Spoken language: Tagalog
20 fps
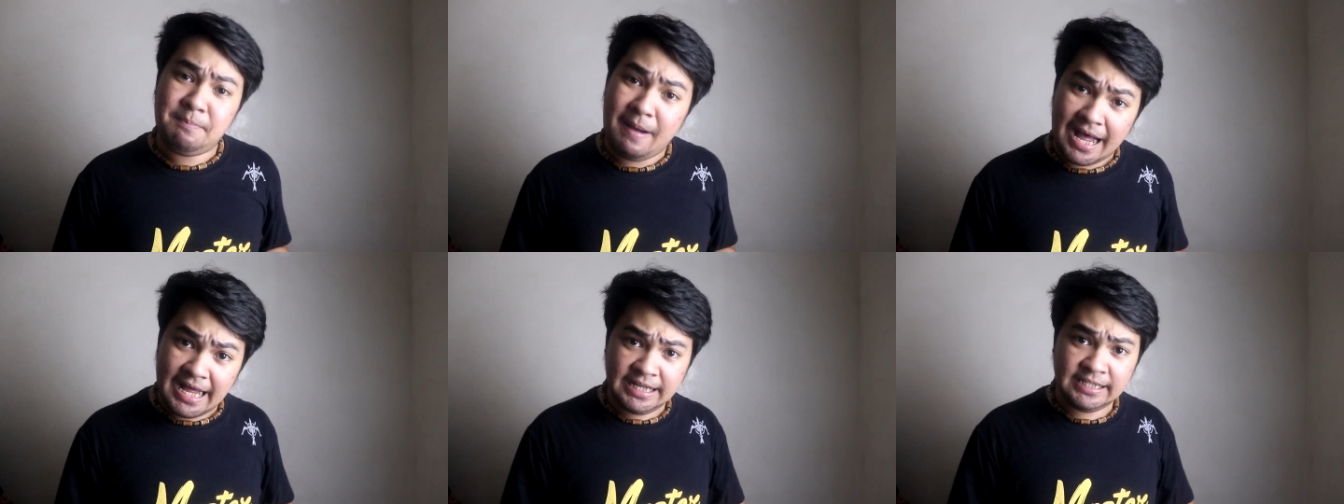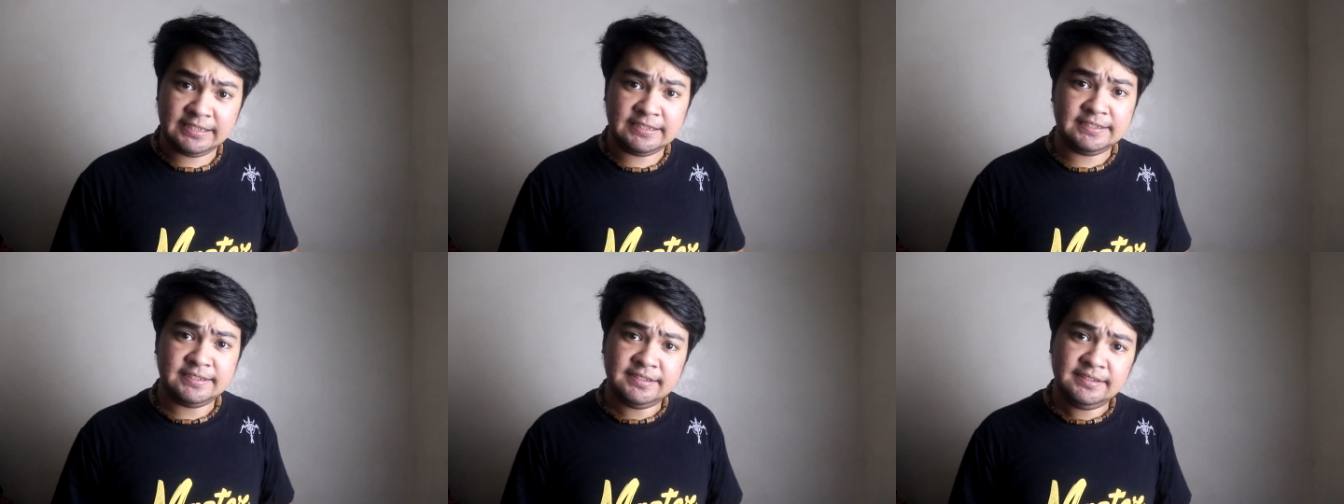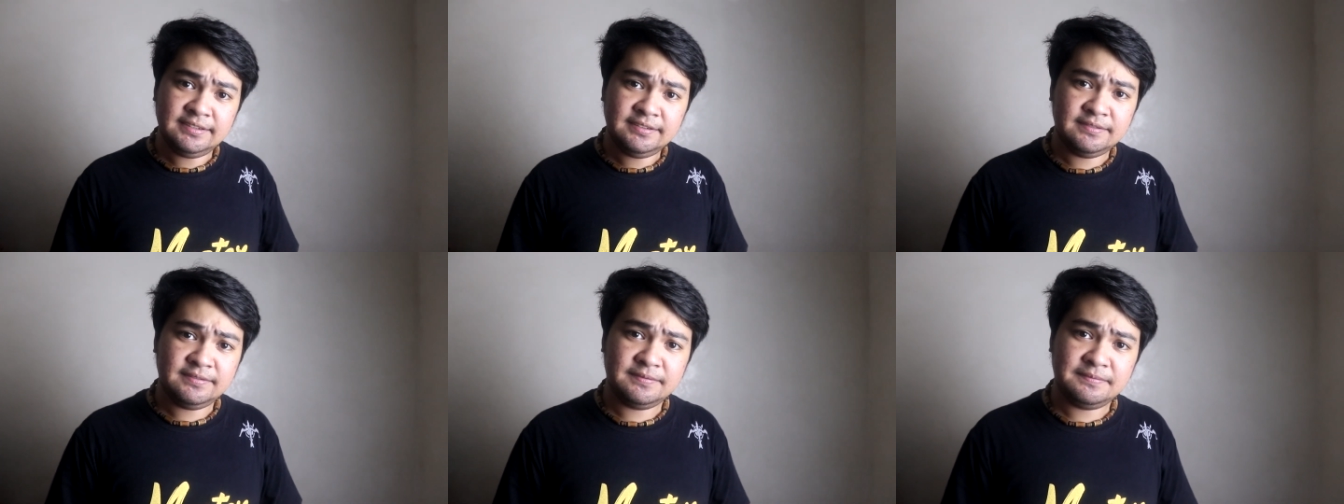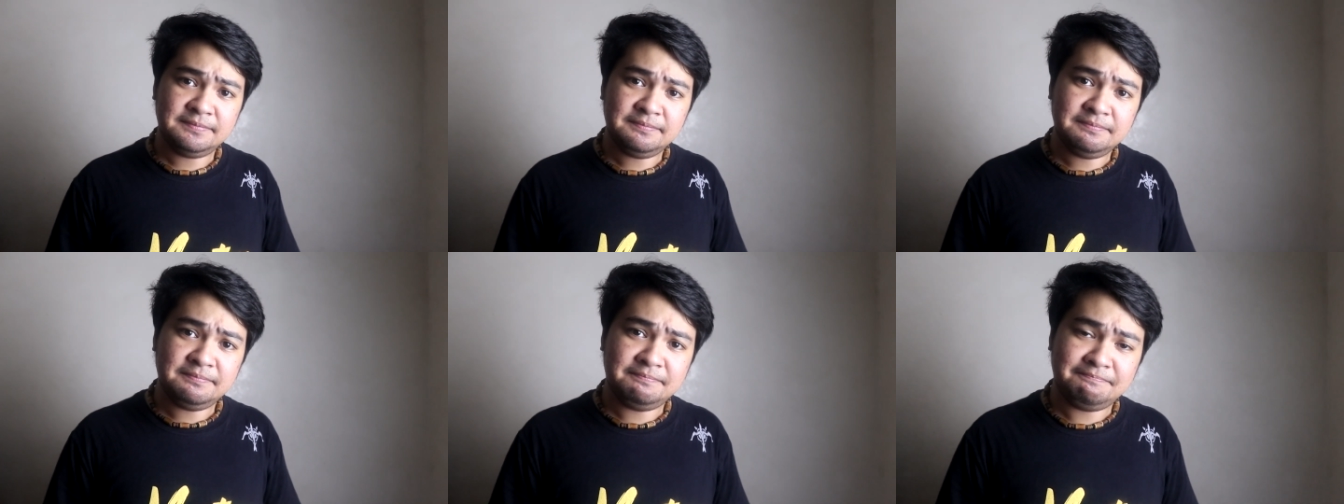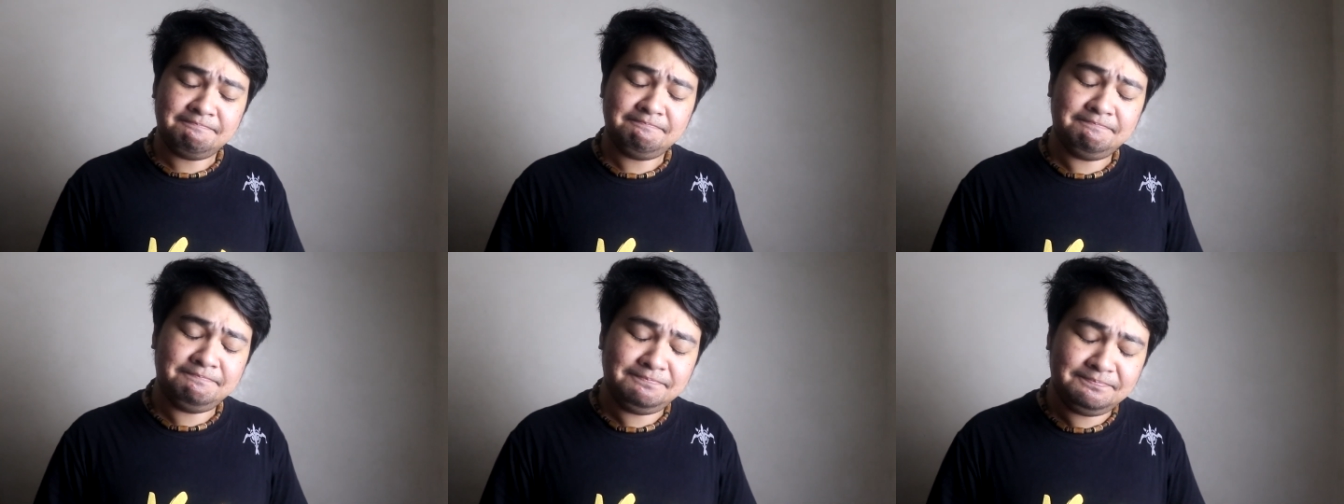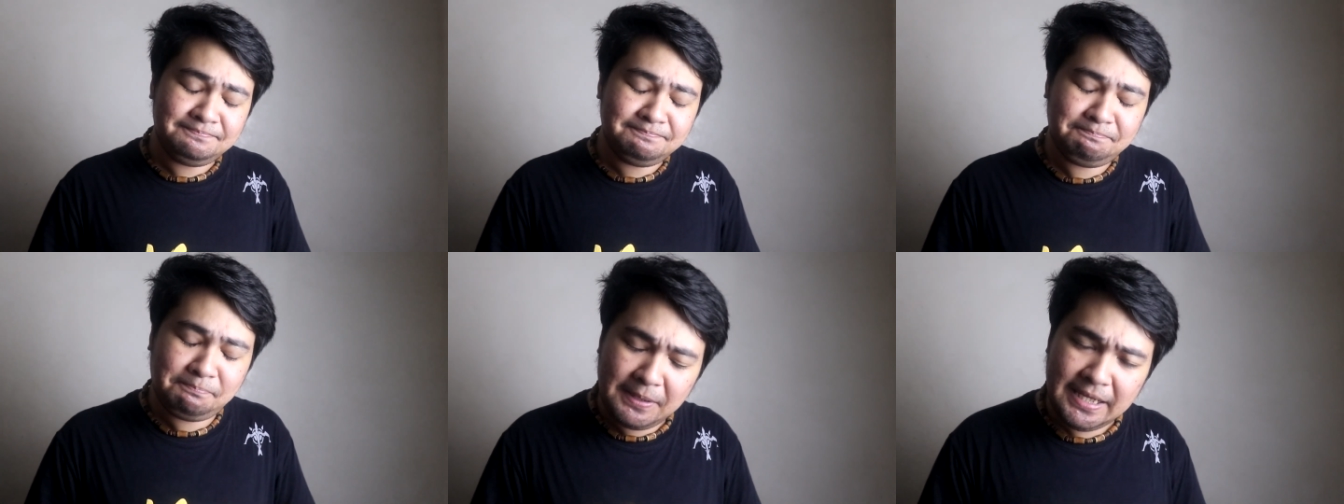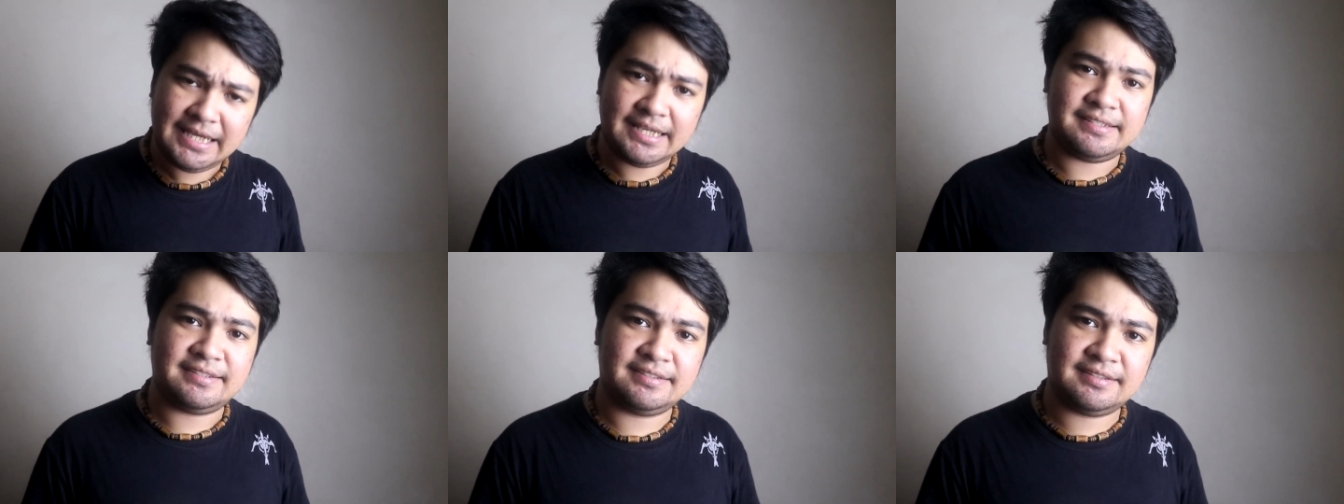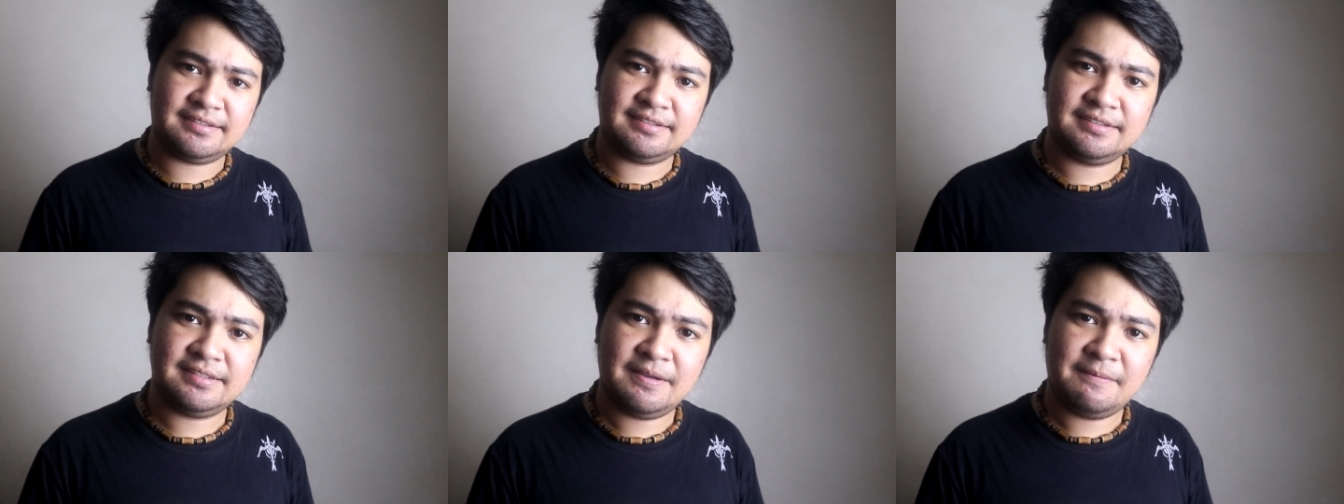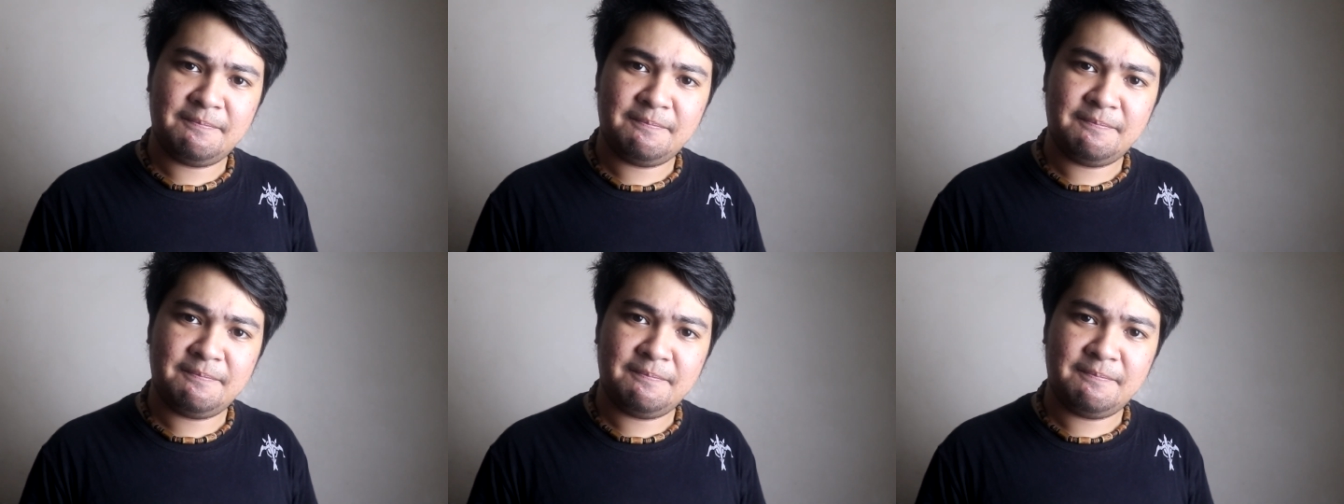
di ba? Please.